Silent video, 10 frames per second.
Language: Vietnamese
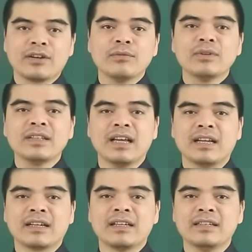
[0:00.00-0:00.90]
cũng có thể
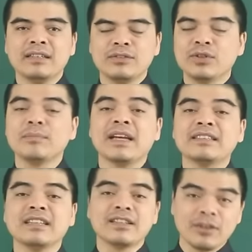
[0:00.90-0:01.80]
là khiến chuyện
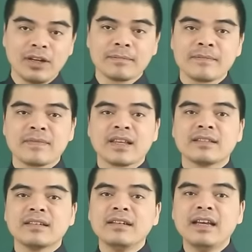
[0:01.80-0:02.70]
bé xảy ra to,
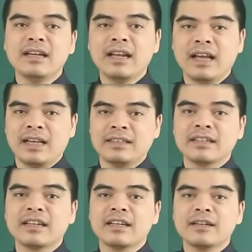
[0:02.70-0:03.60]
dẫn đến là
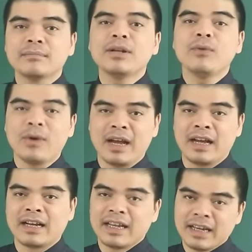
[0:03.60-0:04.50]
những cái bất
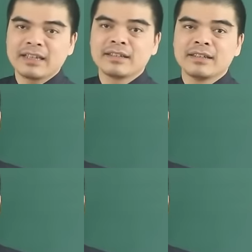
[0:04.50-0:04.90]
hòa gay gắt.